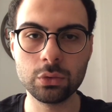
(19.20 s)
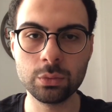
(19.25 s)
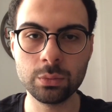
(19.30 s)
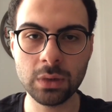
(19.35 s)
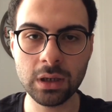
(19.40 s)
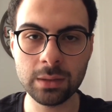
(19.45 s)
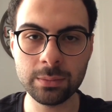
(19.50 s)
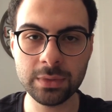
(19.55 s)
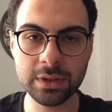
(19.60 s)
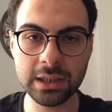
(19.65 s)

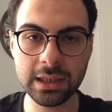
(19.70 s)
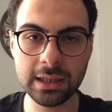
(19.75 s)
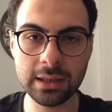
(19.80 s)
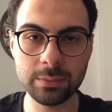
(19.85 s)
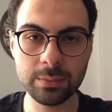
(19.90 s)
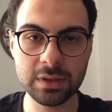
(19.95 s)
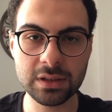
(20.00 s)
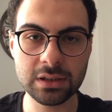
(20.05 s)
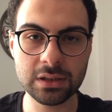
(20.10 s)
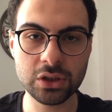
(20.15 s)
Umami
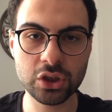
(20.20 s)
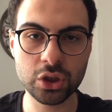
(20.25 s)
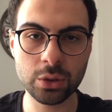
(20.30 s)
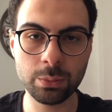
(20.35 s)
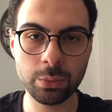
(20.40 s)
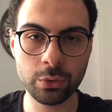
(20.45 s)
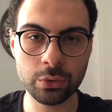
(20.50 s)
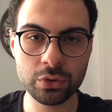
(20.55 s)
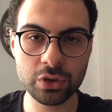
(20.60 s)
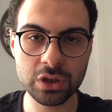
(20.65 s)
kelimesi
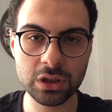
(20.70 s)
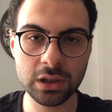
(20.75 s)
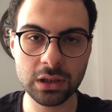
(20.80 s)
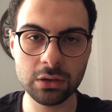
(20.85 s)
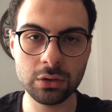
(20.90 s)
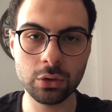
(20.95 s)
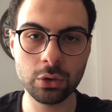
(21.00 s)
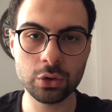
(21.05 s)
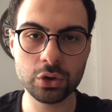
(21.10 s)
Japonca'da